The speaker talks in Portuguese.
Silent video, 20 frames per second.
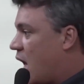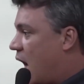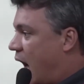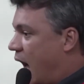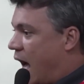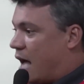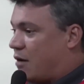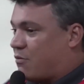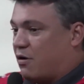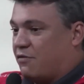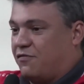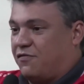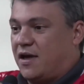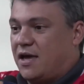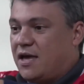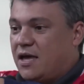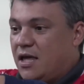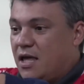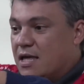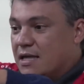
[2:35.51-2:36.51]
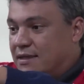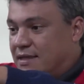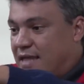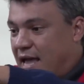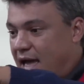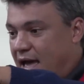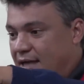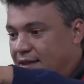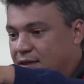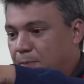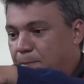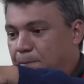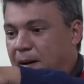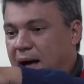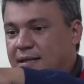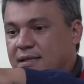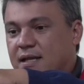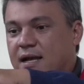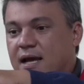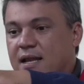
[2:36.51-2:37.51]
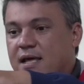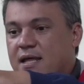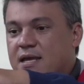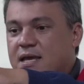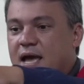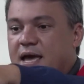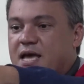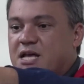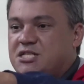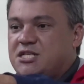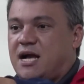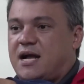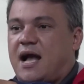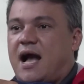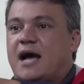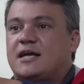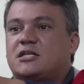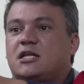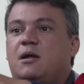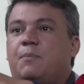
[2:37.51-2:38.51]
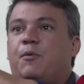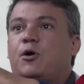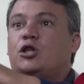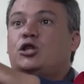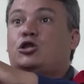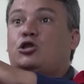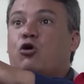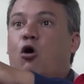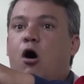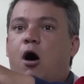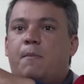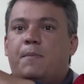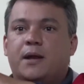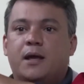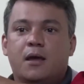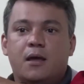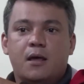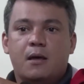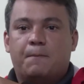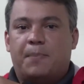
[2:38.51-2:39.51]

A água vem, desce, passa na galeria, enche a caixa, depois sobe,